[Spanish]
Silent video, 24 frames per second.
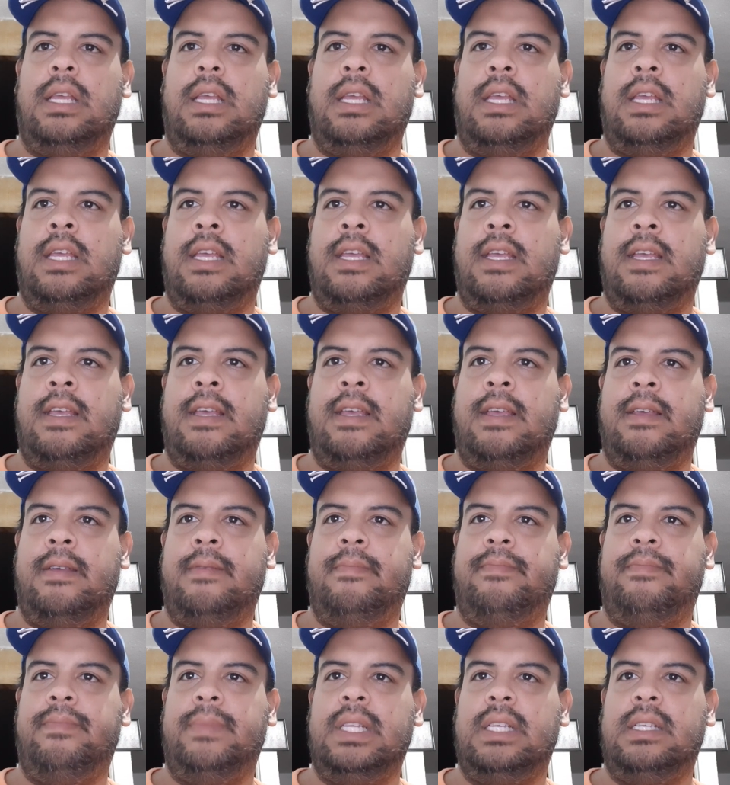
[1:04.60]

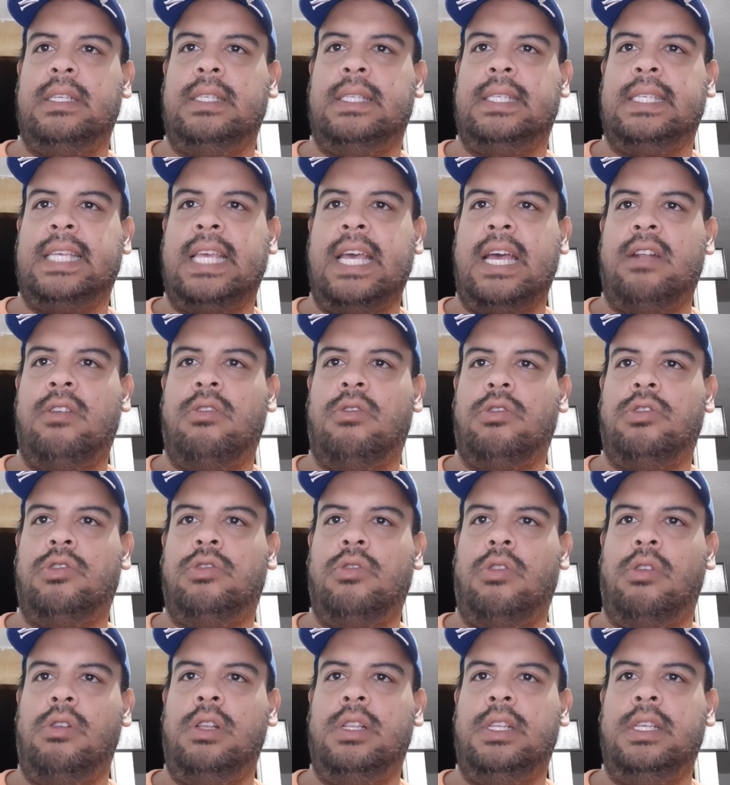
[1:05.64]
Eh, Scanor
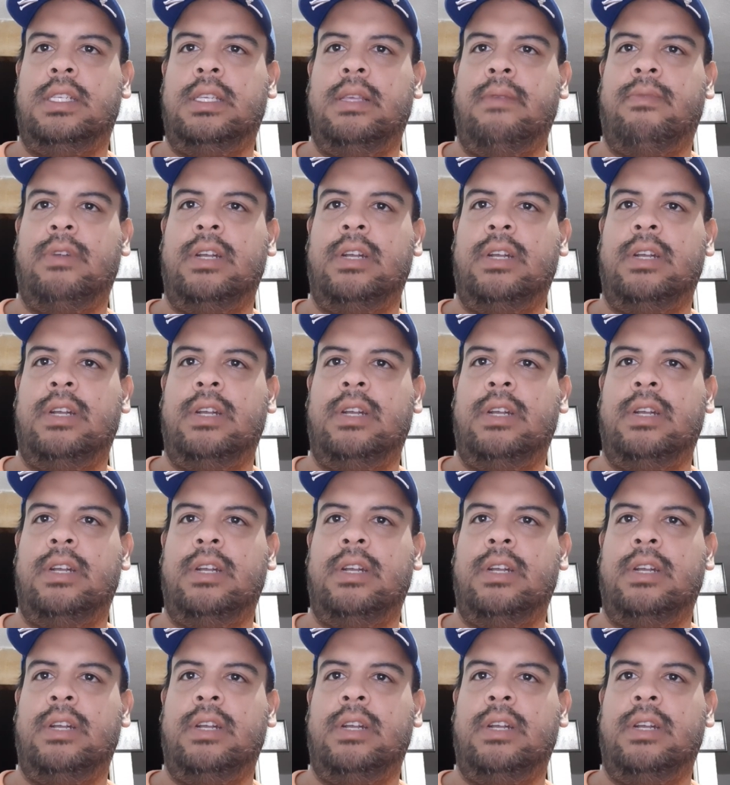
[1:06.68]
Sol dice,